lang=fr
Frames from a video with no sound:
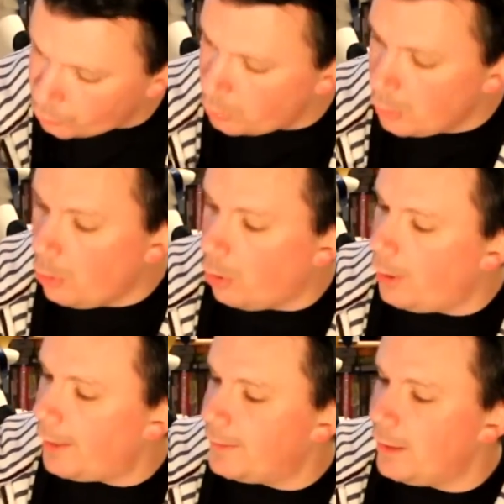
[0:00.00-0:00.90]
truc.
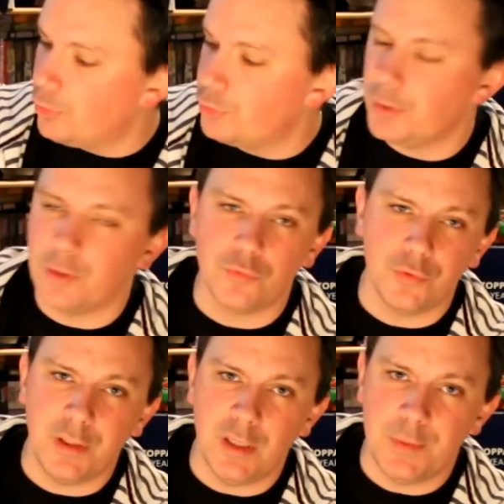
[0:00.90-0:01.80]
Oh, la guerre entre les
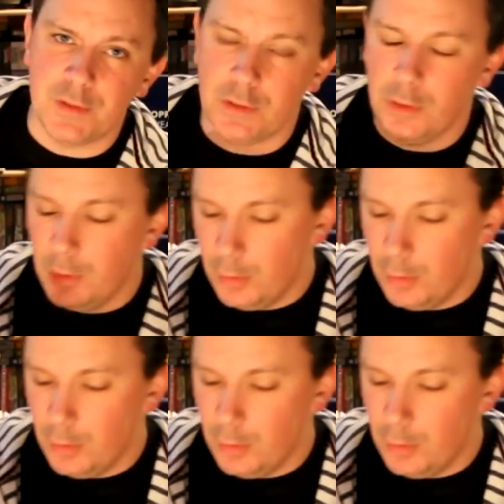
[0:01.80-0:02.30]
consoles et les PC.